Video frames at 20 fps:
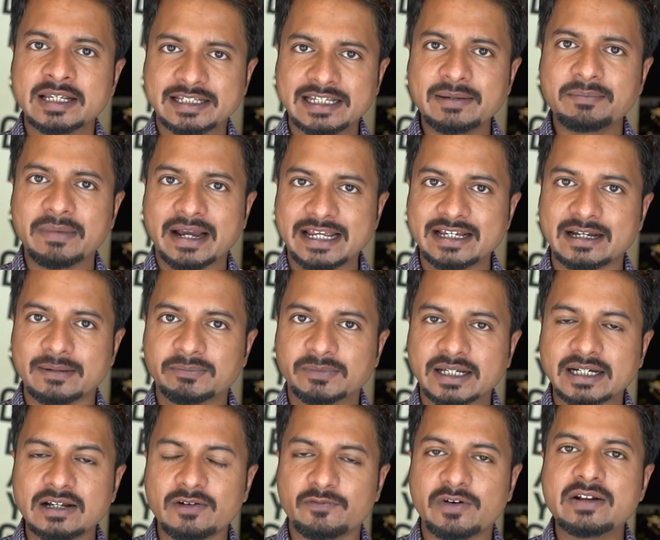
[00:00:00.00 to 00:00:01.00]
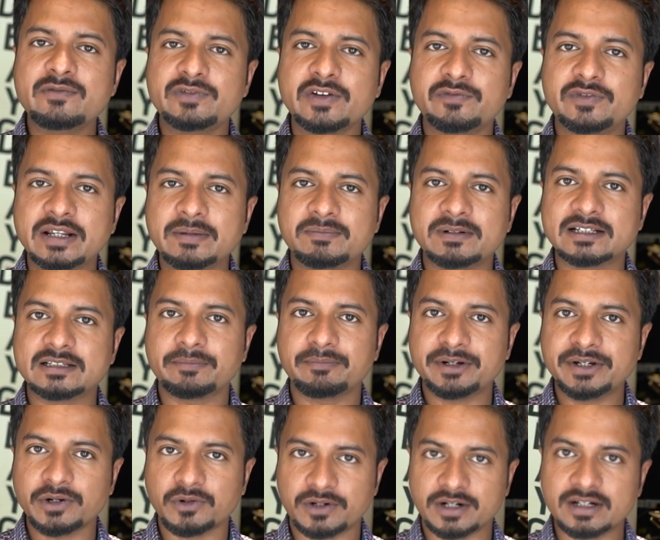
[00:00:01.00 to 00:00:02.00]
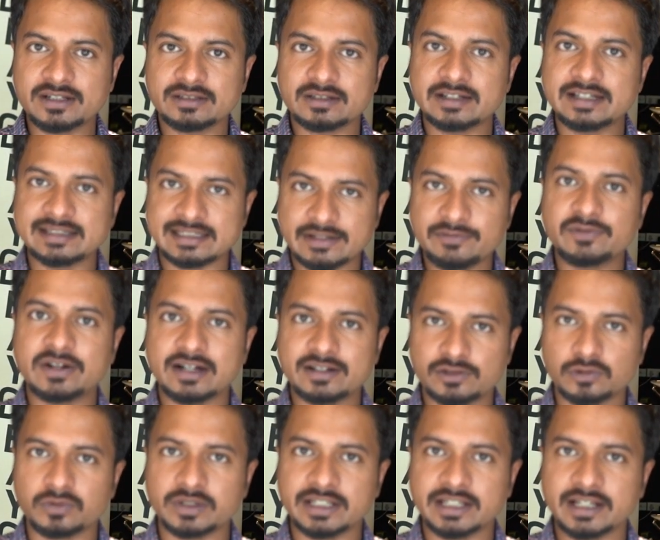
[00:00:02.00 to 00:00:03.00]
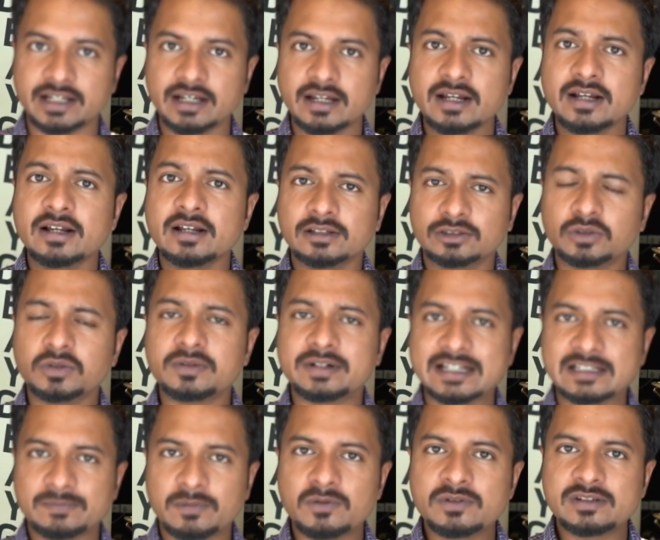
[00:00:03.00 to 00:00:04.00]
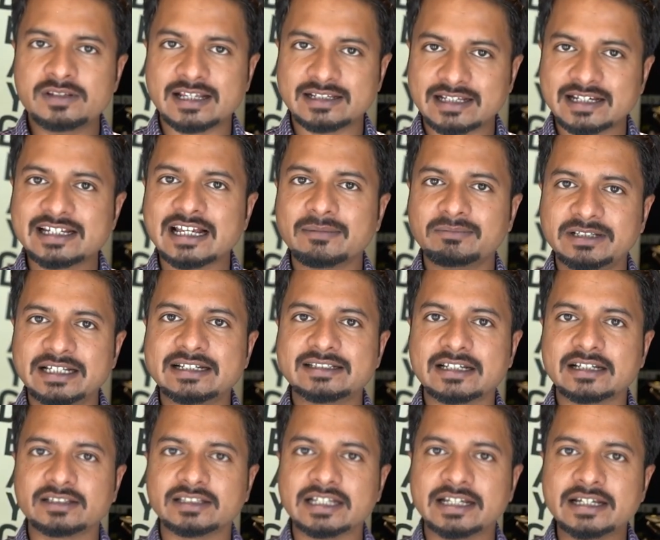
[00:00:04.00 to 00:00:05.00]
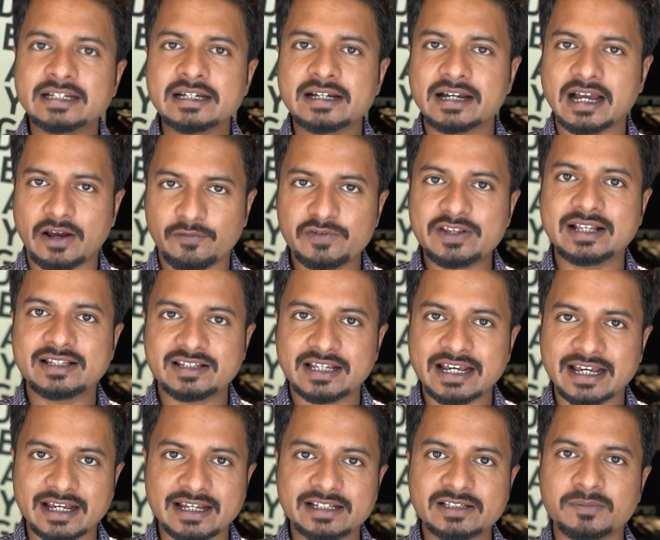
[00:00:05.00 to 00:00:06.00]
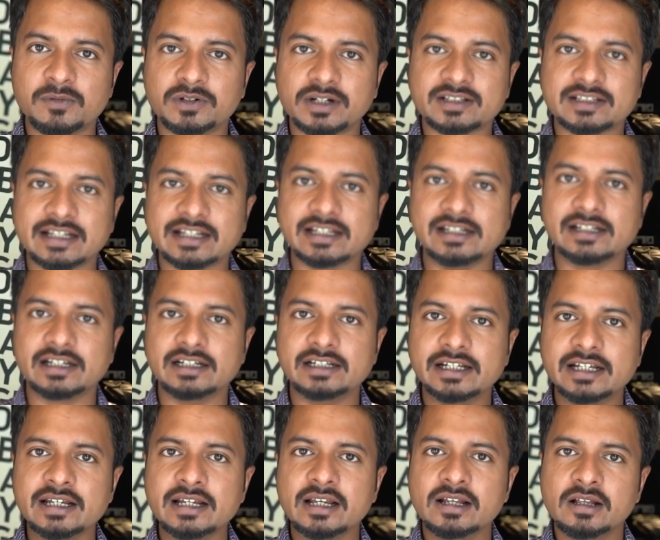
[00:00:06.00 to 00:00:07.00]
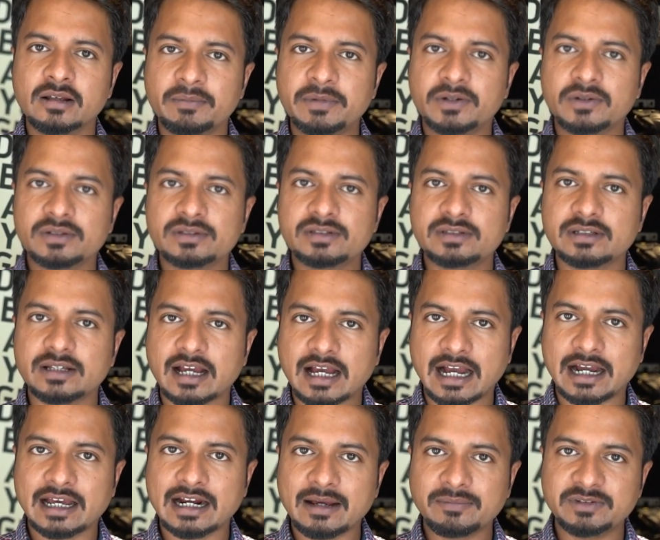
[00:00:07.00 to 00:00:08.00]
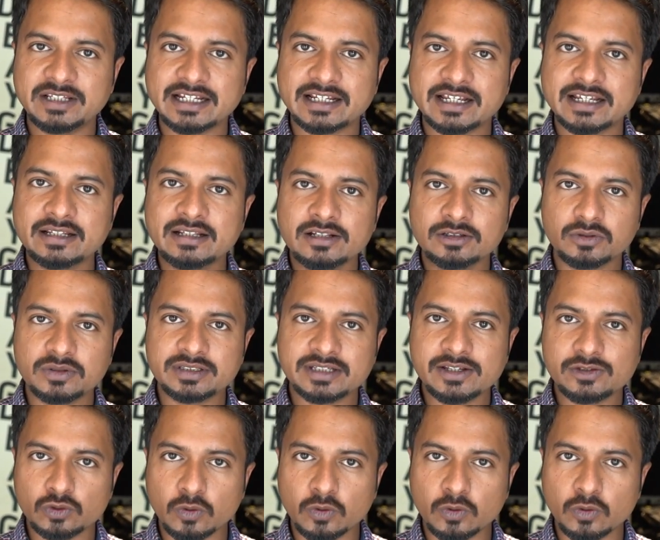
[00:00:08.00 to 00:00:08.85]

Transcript: ये बाइक अब तक 150 प्लस प्री ऑर्डर्स रिसीव कर चुकी है तो रेस्पॉन्स जैसा कि आप देख सकते हैं काफ़ी अच्छा है इस मोटरसाइकिल के लिए बिकॉज अगर आप देखें तो इसके